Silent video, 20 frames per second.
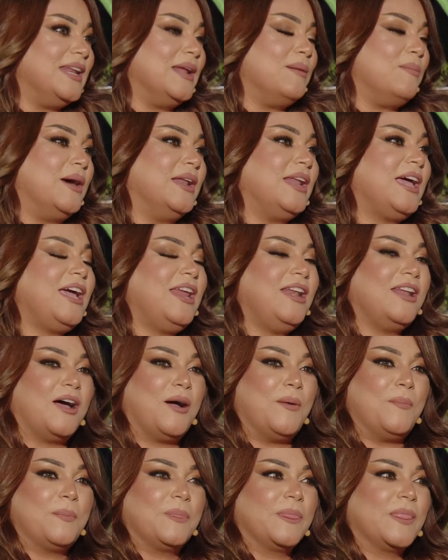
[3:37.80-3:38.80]
لما
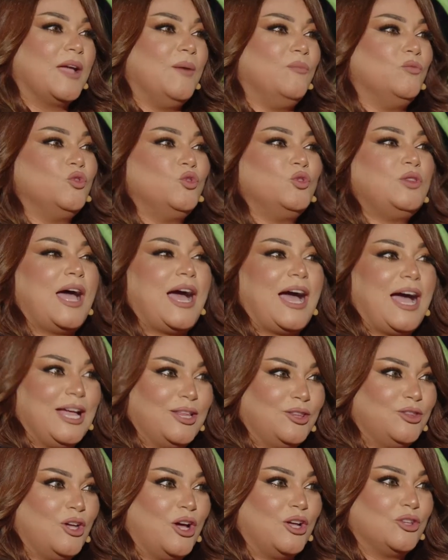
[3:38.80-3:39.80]
نحن بنوضع
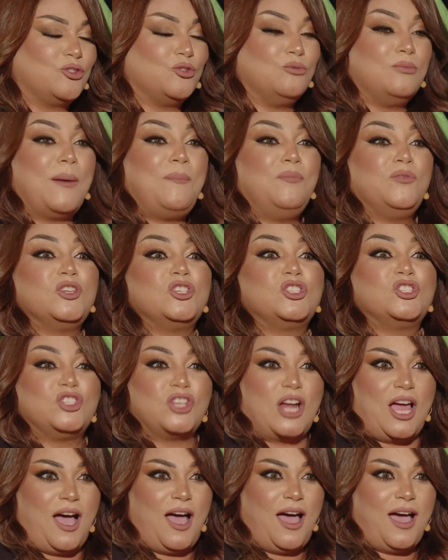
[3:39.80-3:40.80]
هالدوت وما
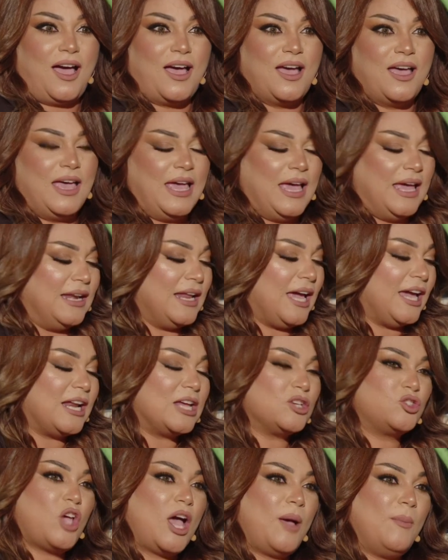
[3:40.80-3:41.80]
بنجرح نحن
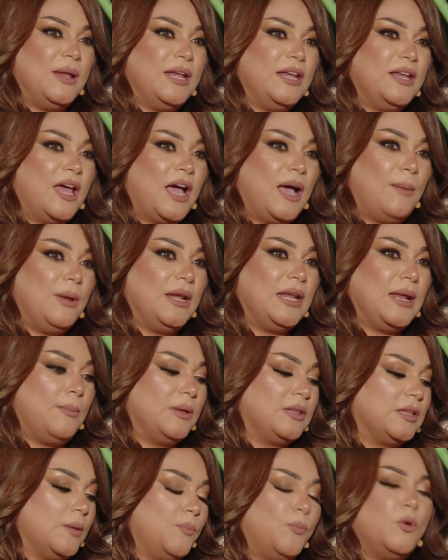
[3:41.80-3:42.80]
شو عملنا عملنا
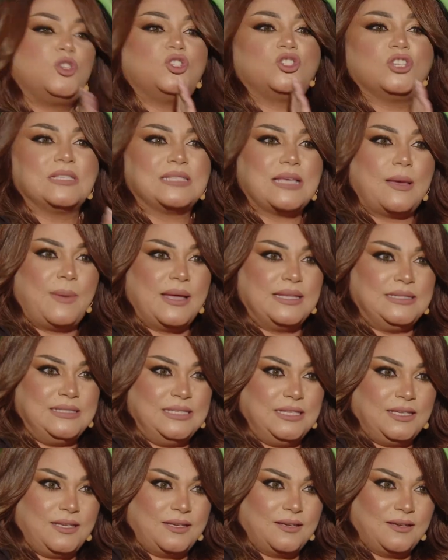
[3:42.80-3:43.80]
مثل بوش اذا
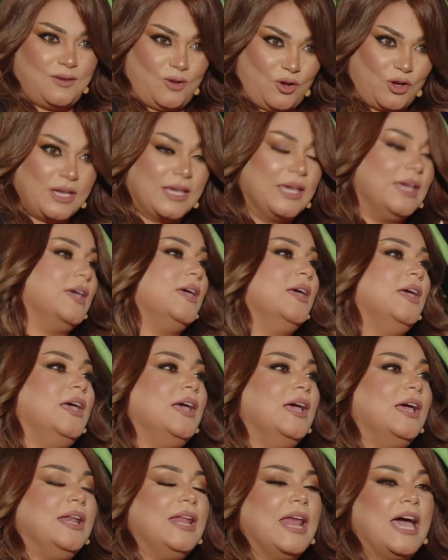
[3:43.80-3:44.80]
بدك اوكي,
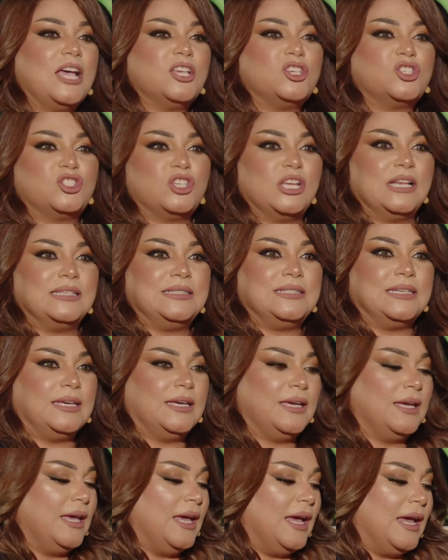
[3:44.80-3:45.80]

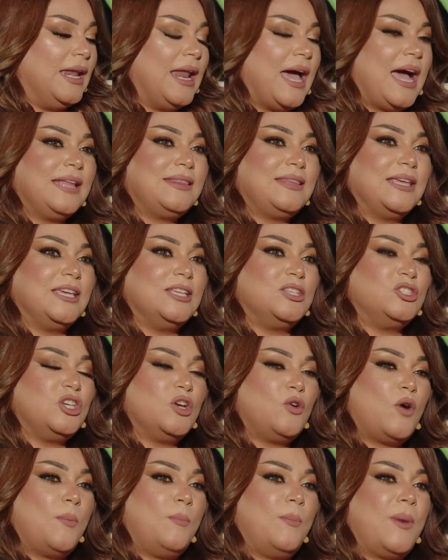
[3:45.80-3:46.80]
لهالجلده لحتى
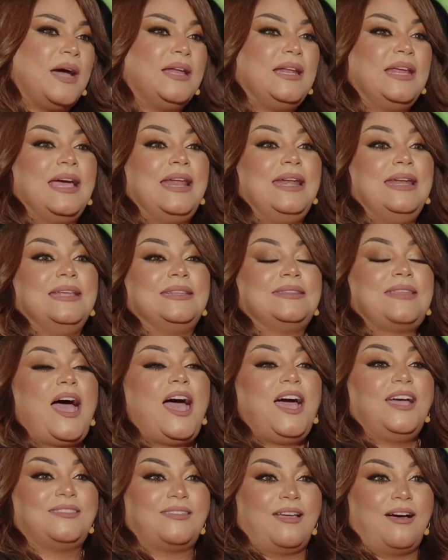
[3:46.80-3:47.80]
يتجاوب معنا يلي
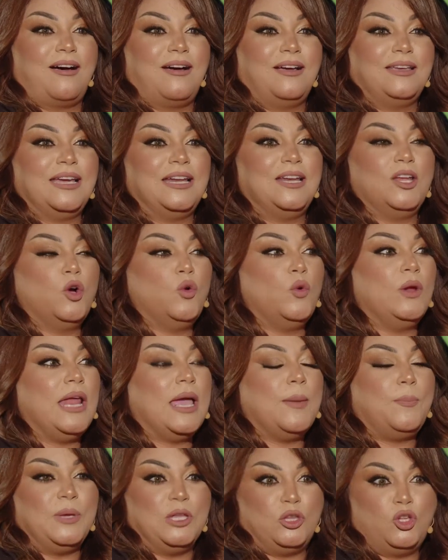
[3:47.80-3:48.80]
تحتها يلي هو
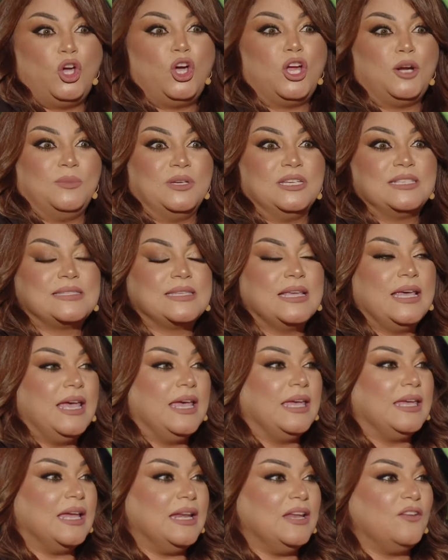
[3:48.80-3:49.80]
الابيديرمس
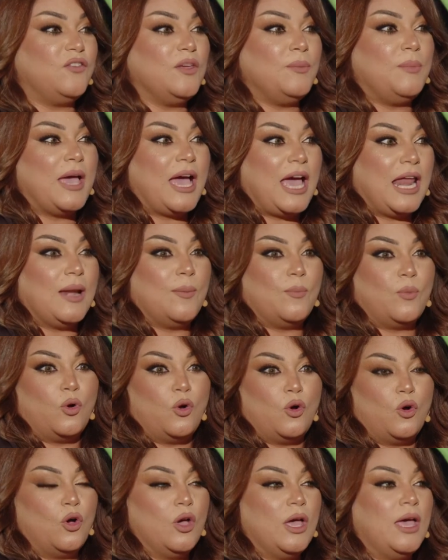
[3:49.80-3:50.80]
يلي في
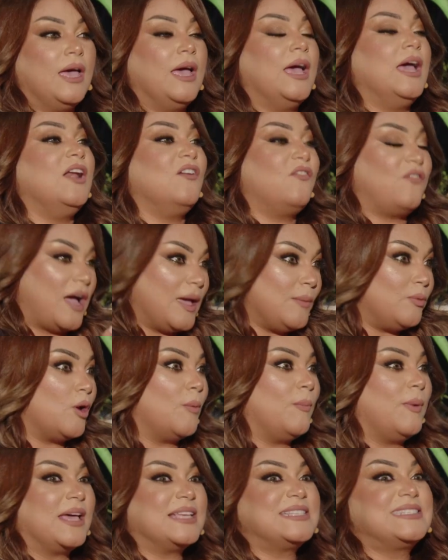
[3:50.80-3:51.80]
بقلبه
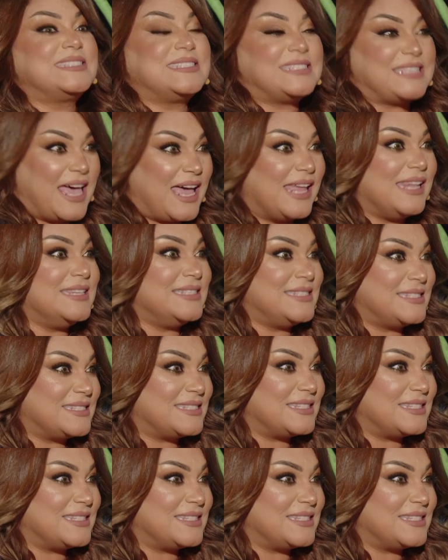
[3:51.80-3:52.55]
الفايبروبلاست سيلز